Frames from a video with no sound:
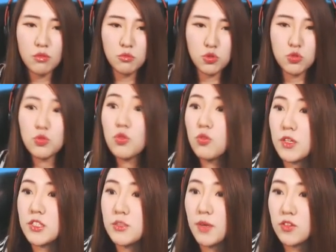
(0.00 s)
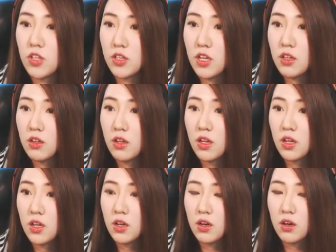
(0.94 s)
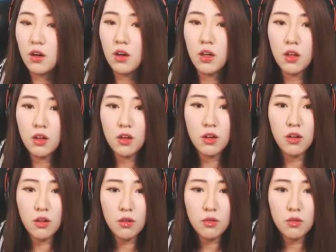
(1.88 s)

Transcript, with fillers: 축구공 만지면 안 되네. 아.